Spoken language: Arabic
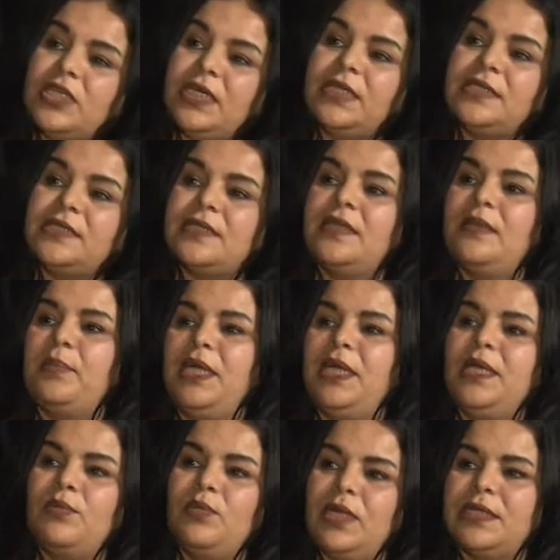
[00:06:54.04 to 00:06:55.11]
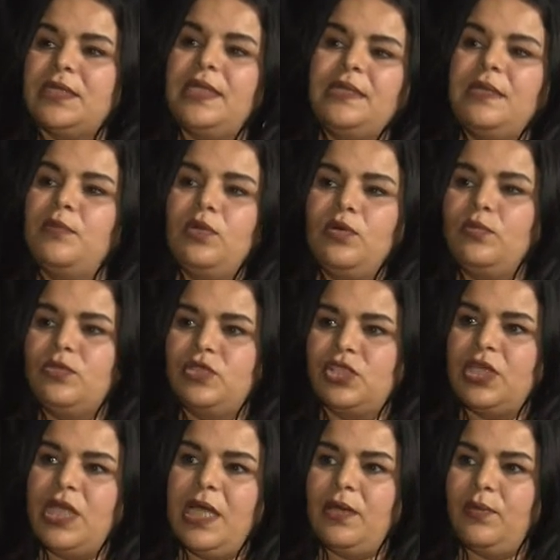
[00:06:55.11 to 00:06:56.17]
يعني تكذب عليهم ولا تقدم لهم
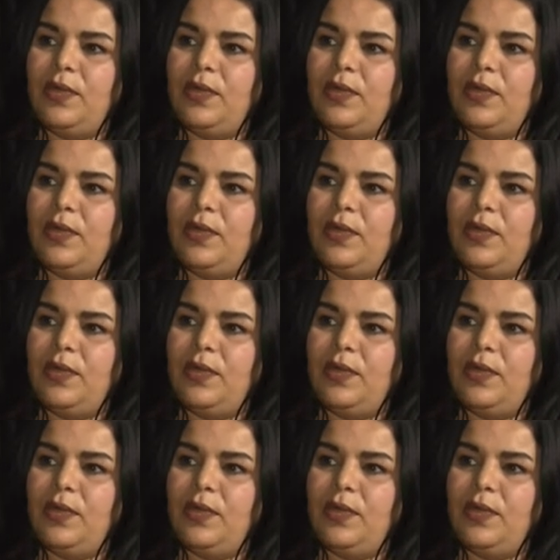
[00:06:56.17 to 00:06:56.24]
وجه